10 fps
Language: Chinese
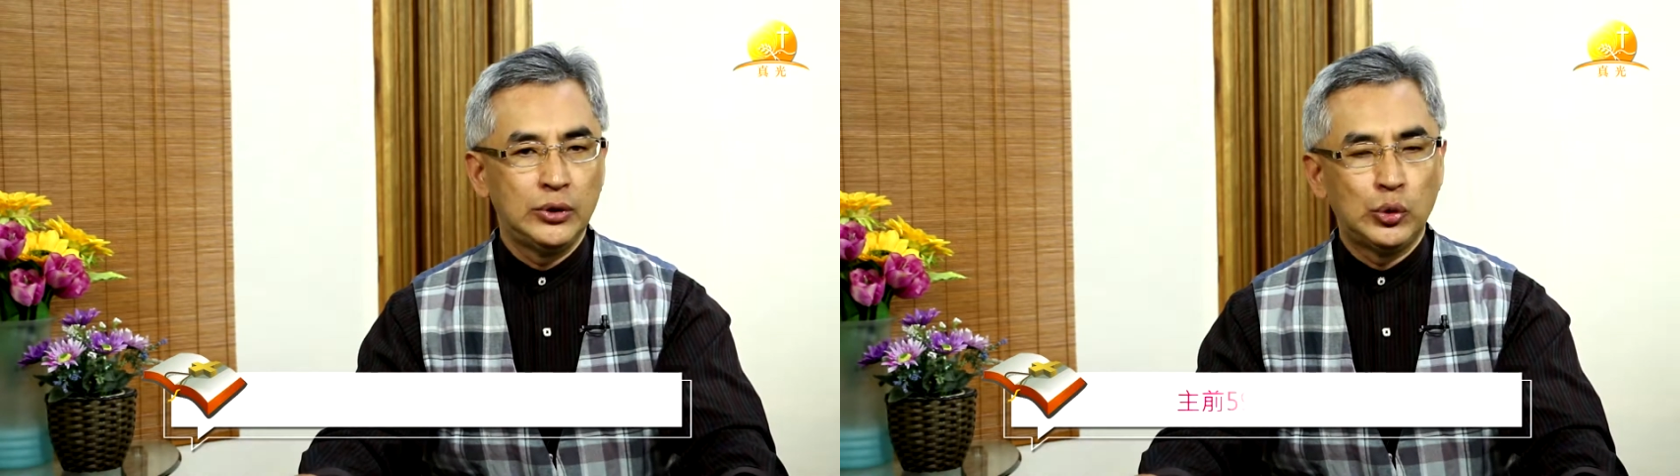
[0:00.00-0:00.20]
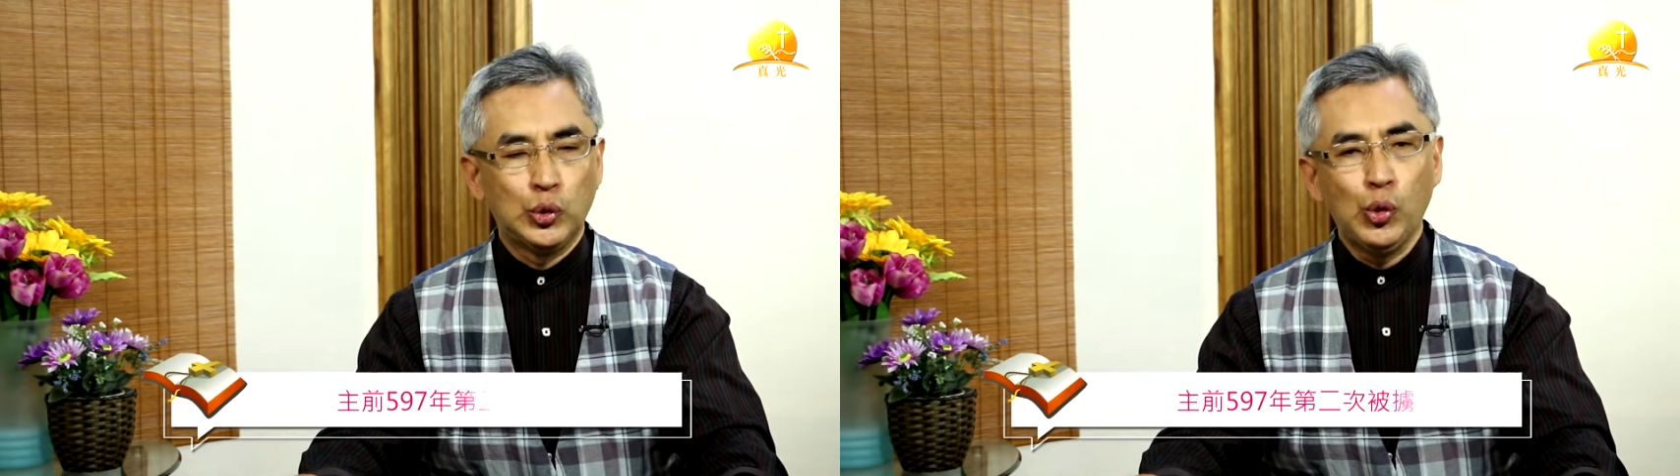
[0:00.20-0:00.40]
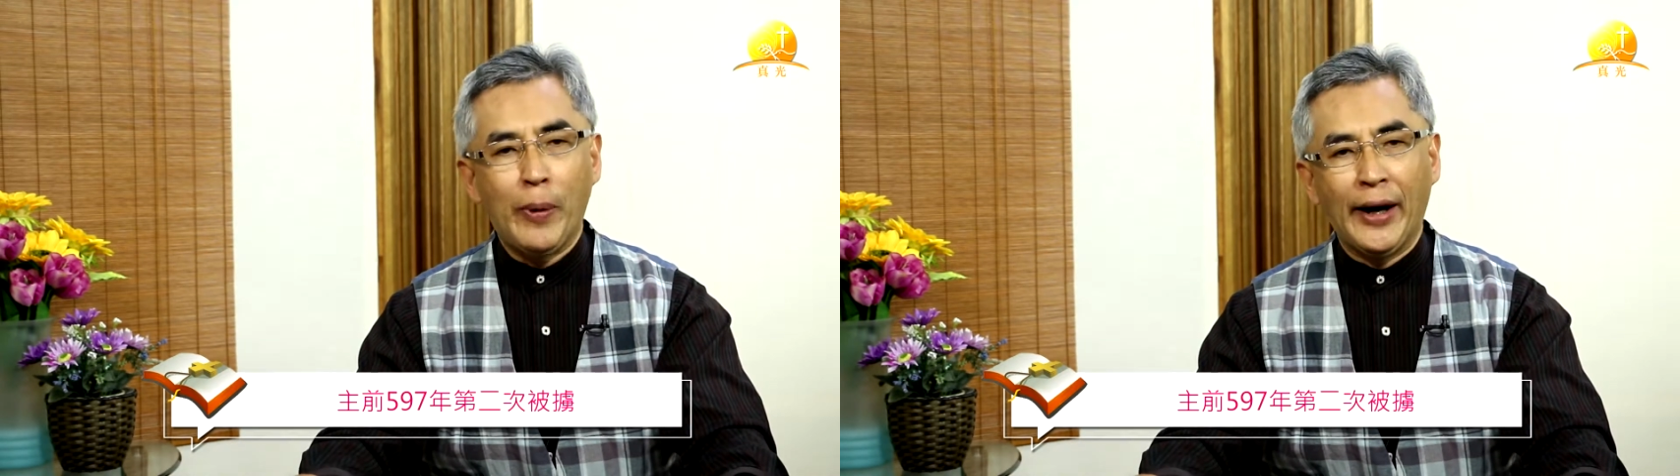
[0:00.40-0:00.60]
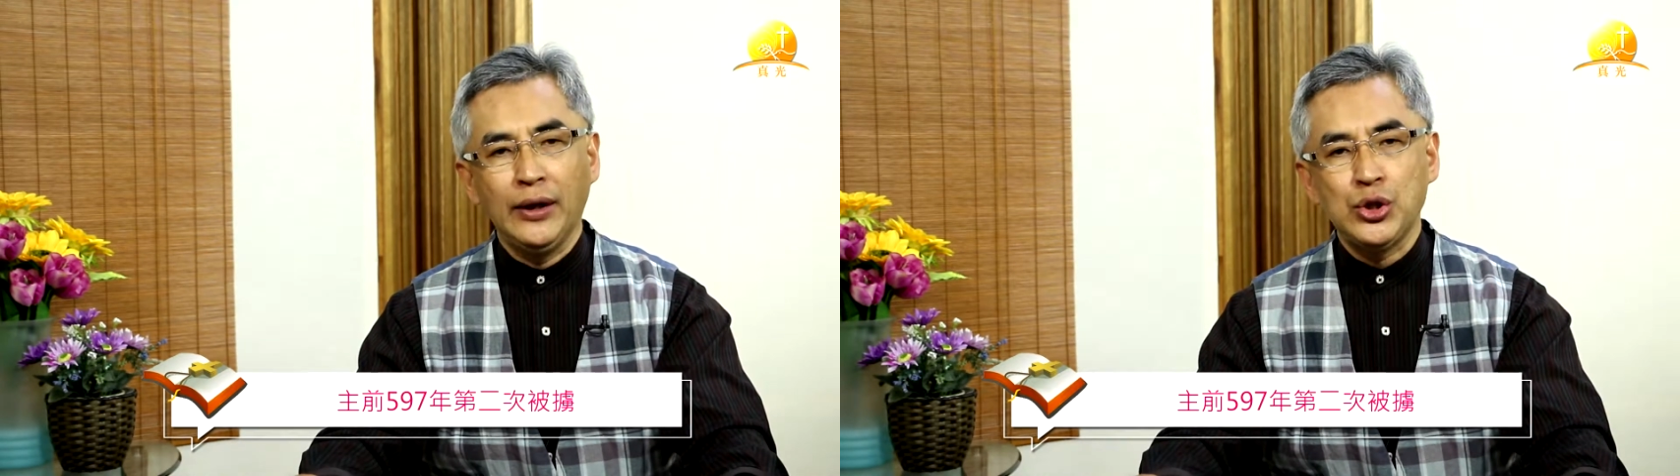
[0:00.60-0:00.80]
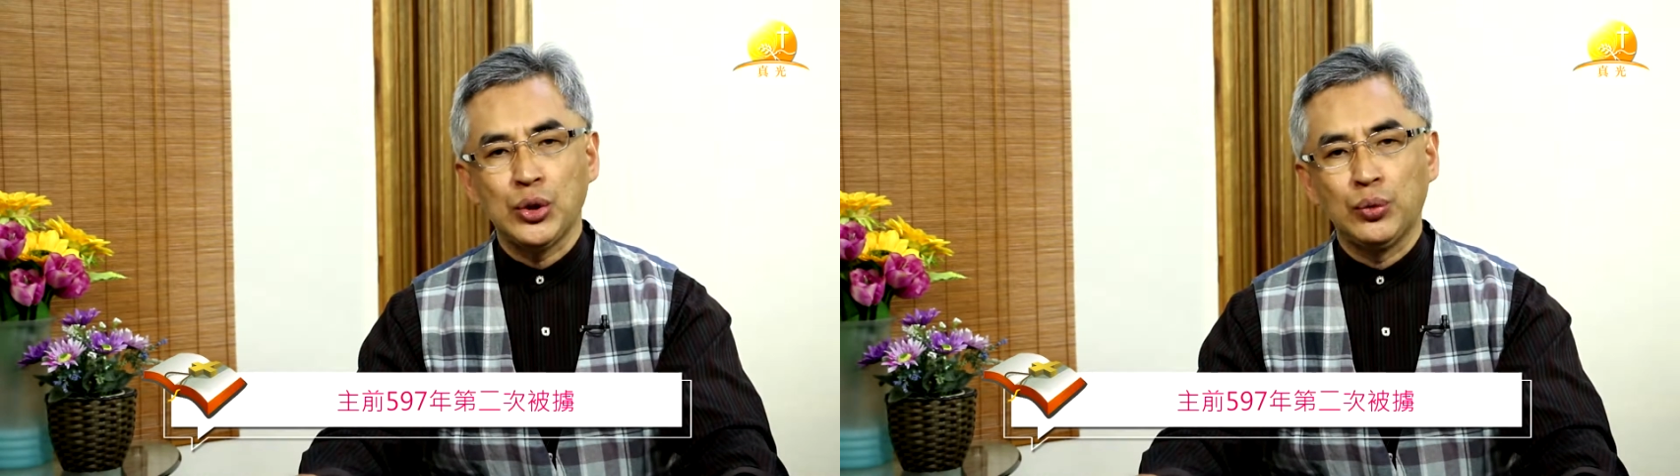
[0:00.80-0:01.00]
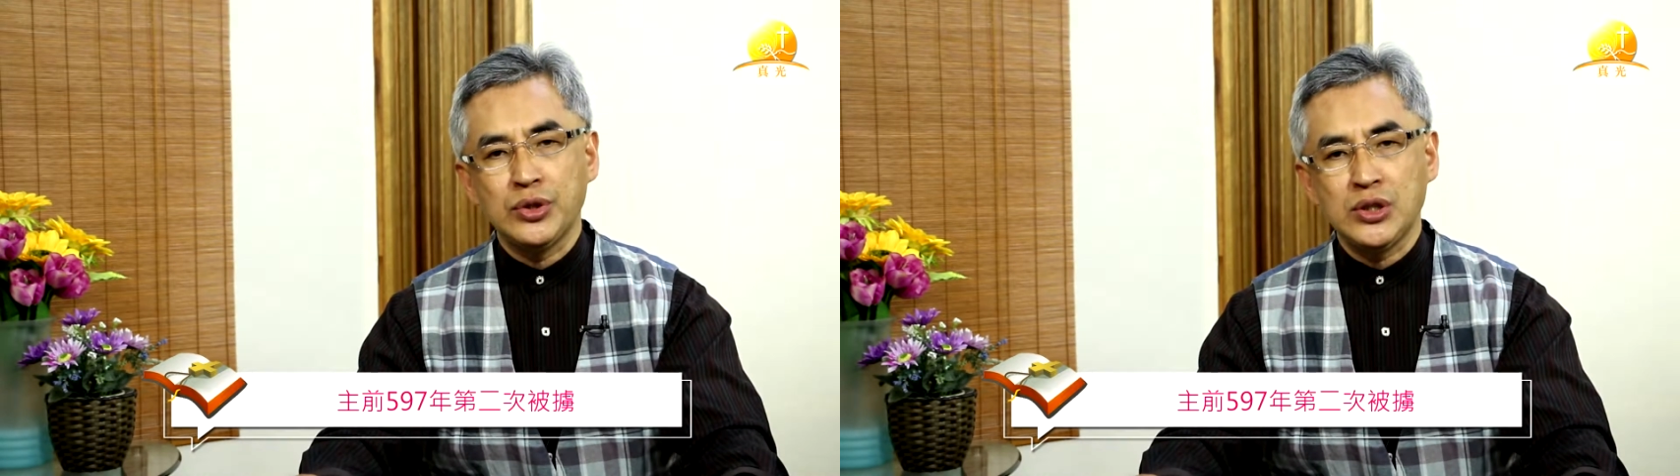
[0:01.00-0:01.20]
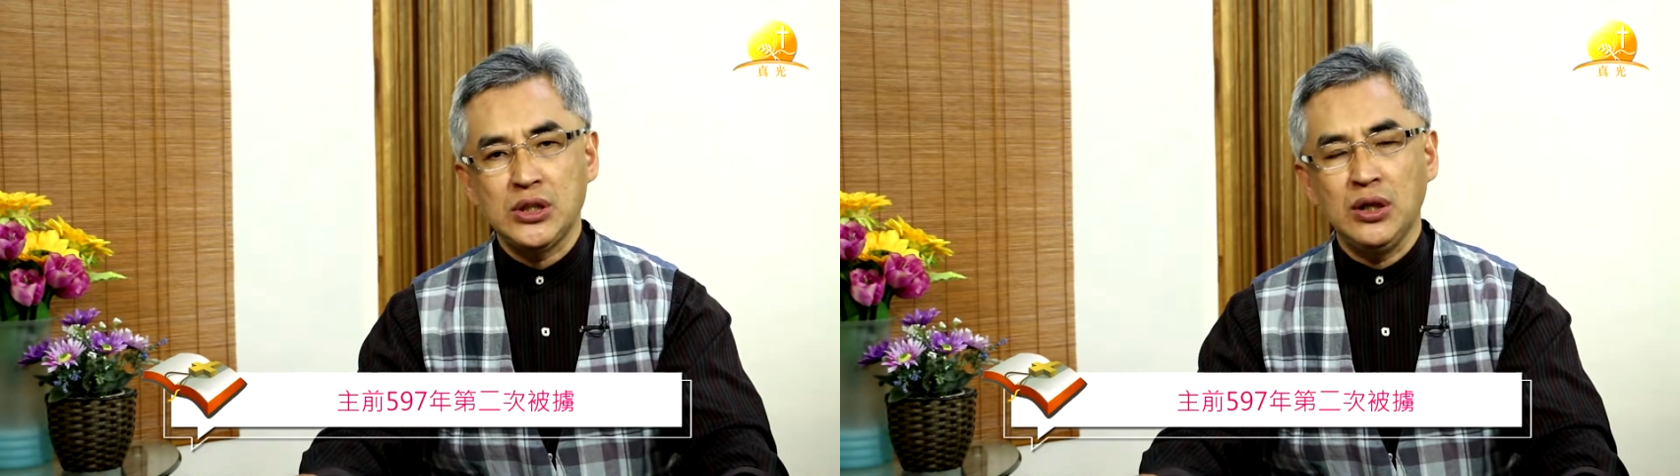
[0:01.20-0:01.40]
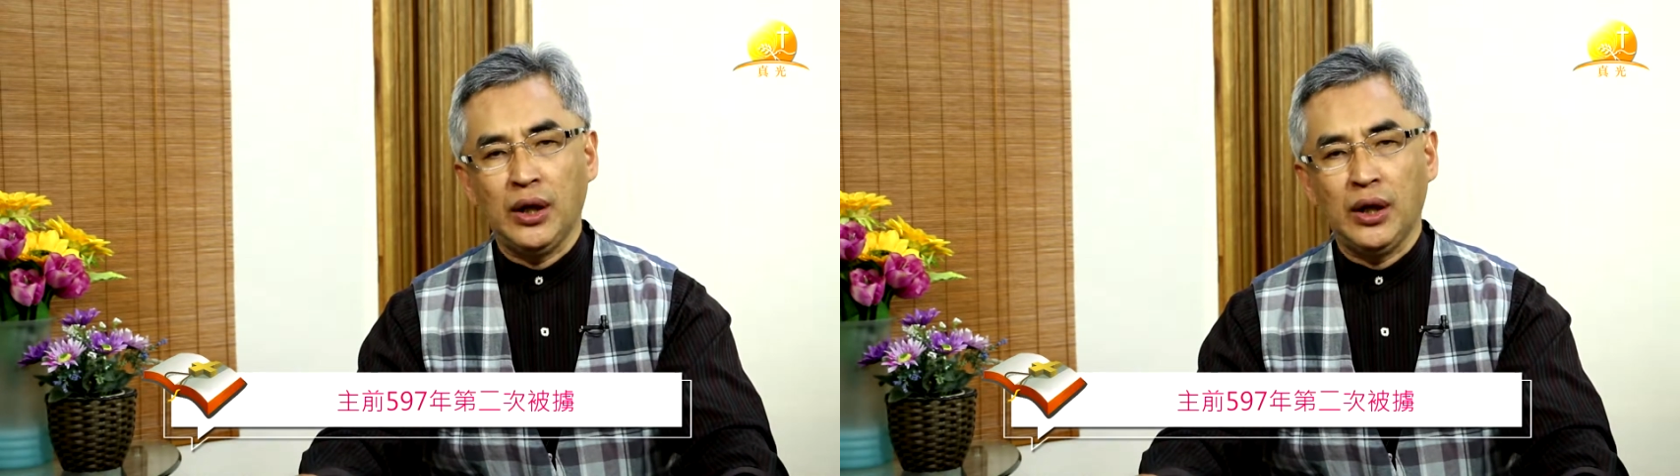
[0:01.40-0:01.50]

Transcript: 五百九十七